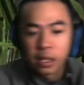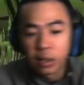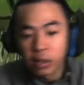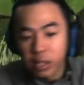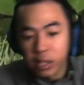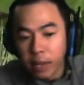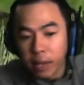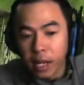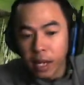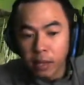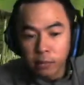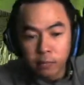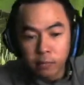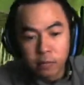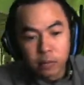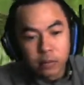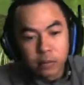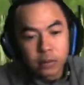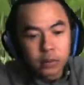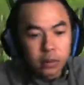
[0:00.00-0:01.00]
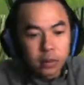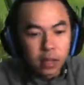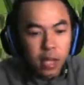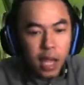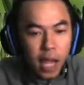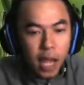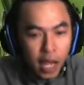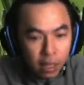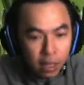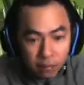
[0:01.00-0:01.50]
Ý là nói người mẹ.
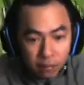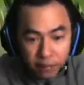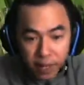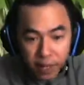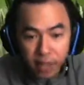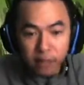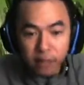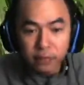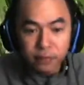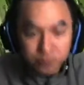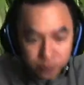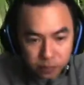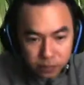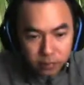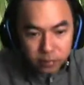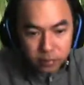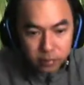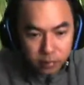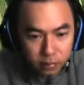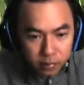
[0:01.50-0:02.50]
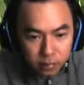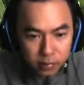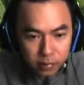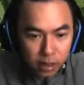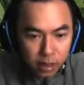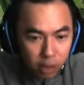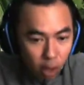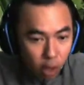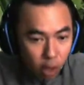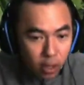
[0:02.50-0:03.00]
Anne, my friend,
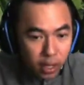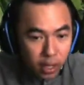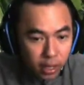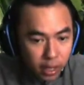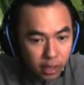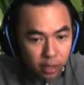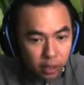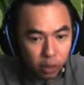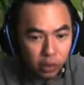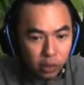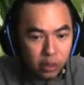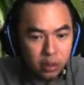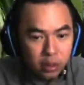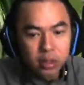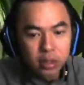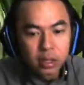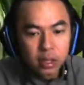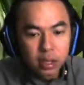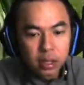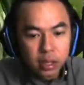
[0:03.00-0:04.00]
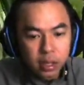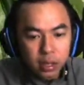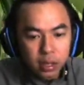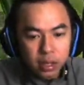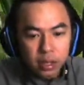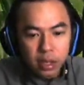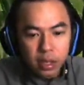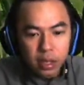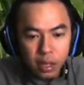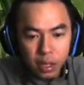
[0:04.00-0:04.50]
con đến đây rồi.
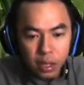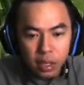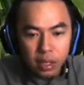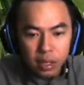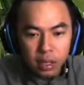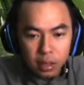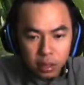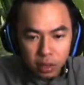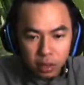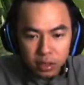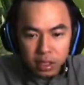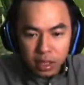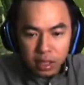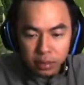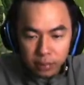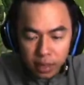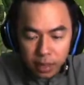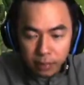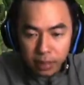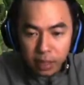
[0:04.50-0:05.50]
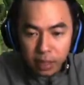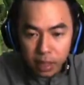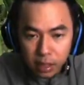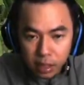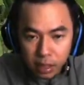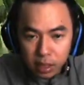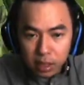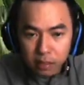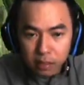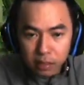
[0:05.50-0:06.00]
Ờ, con sẽ kiểm tra mặt
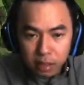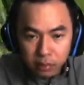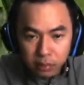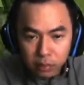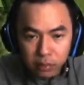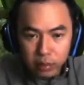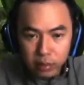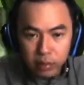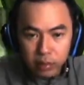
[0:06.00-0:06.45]
đất cái gì đó.